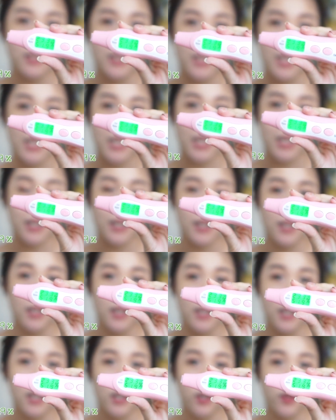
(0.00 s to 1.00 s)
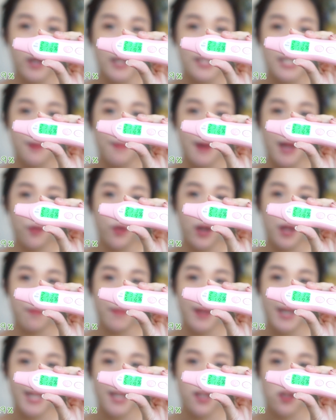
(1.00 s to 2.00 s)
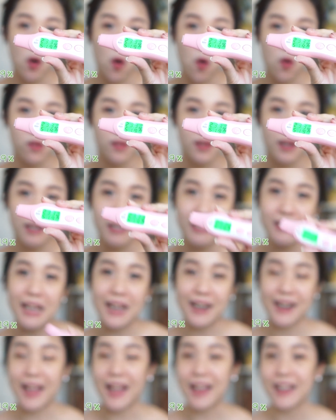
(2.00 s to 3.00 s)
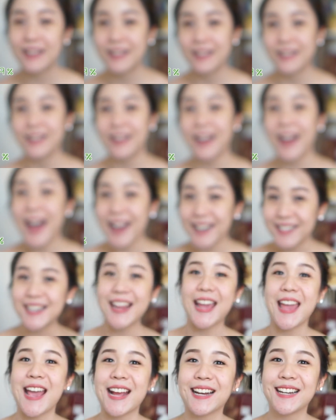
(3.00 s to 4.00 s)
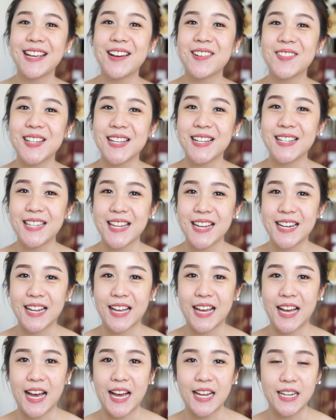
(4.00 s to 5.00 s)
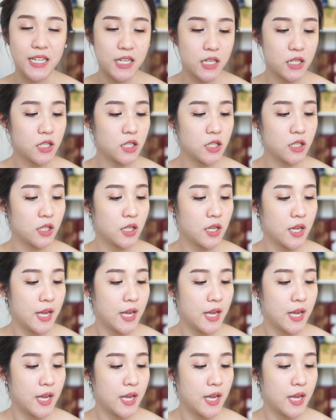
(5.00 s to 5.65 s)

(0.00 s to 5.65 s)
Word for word: นี่ขวามจะมาขวัญไม่ได้โกงเครื่องนะจริงๆนะคะ อันนี้คือ